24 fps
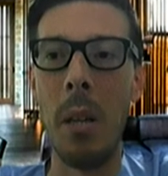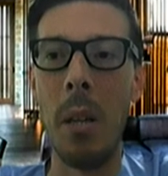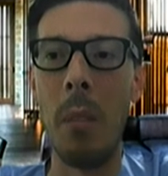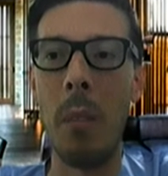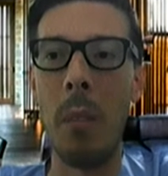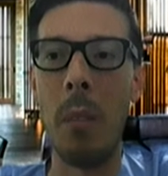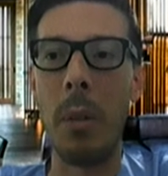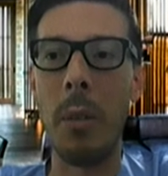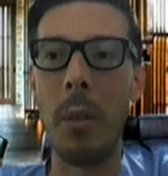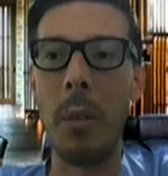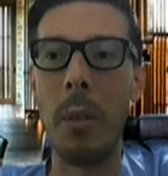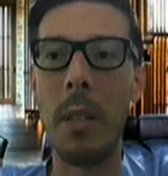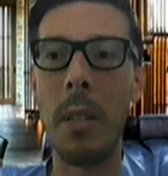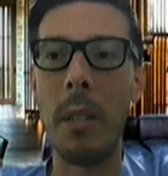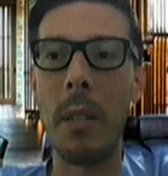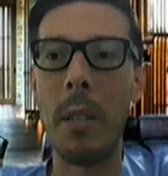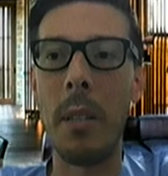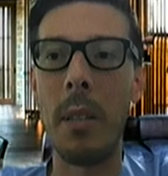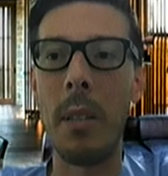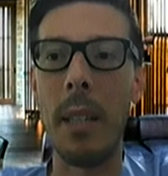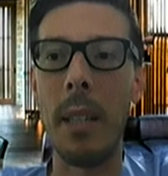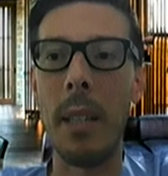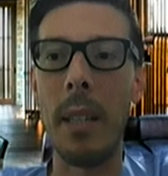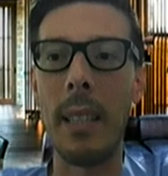Pero
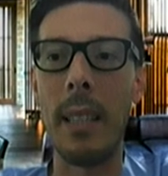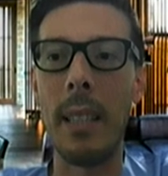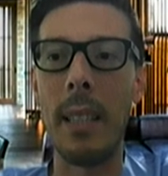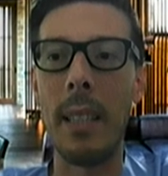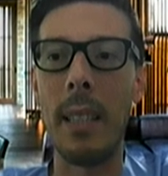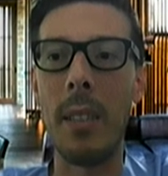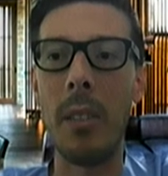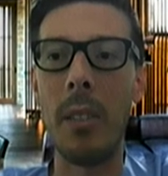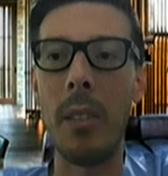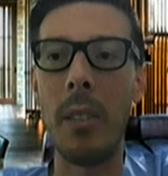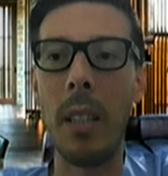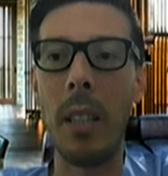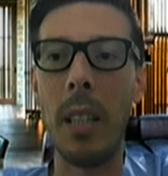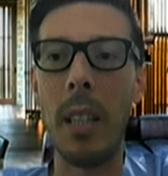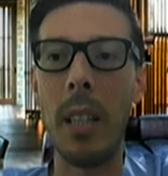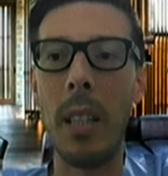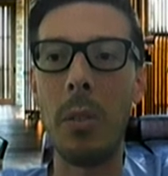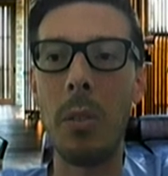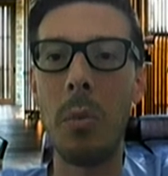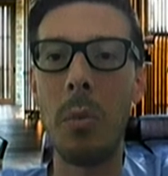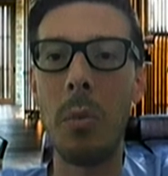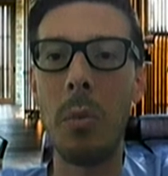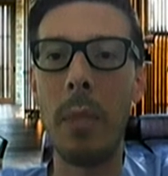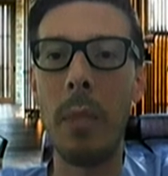bueno, la tecnología
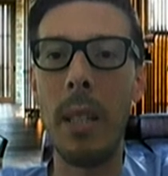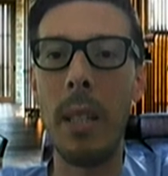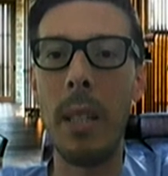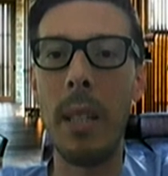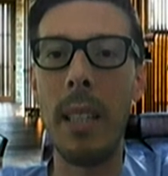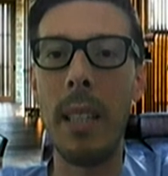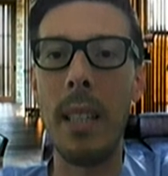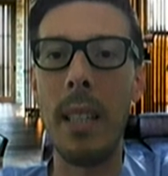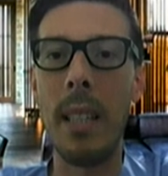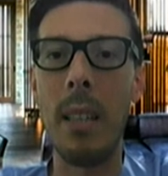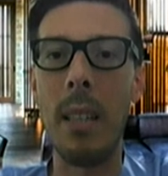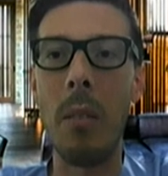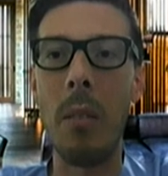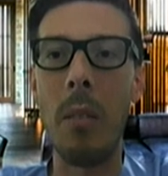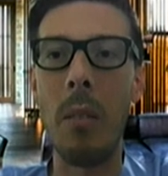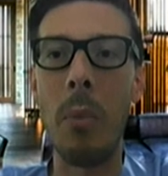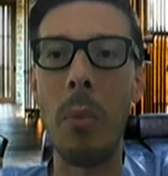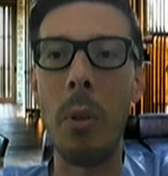suma y un